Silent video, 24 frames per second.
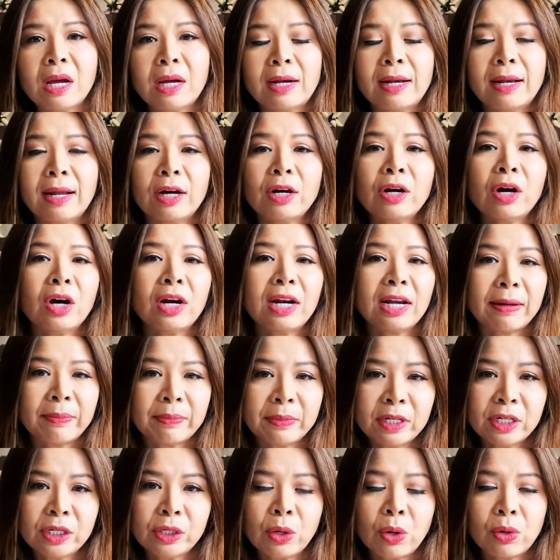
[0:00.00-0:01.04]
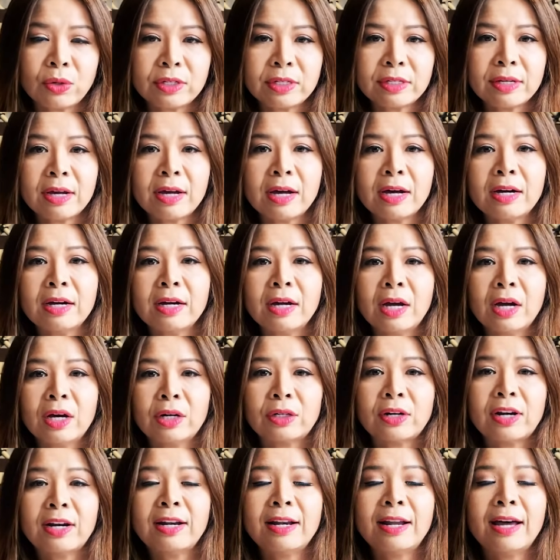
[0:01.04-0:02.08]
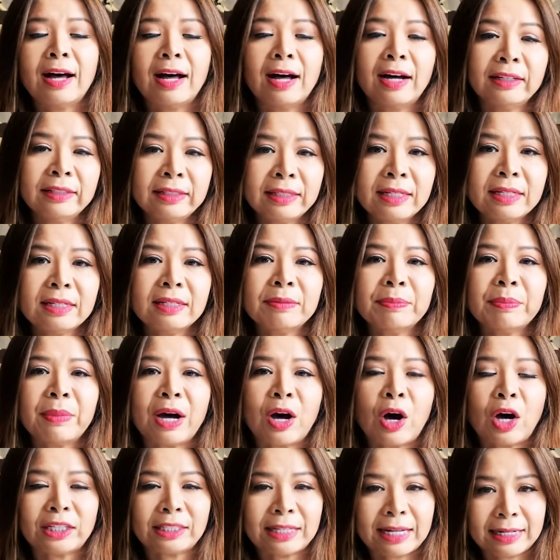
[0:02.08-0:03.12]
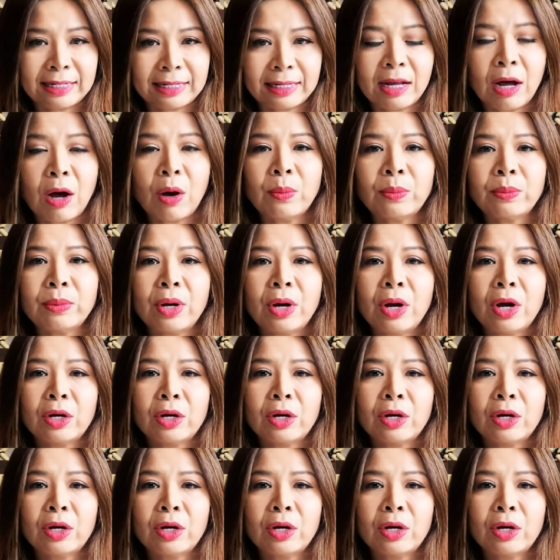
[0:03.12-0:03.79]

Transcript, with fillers: Lỡ họ làm hư hồ sơ, rồi lỡ như mà họ thành công,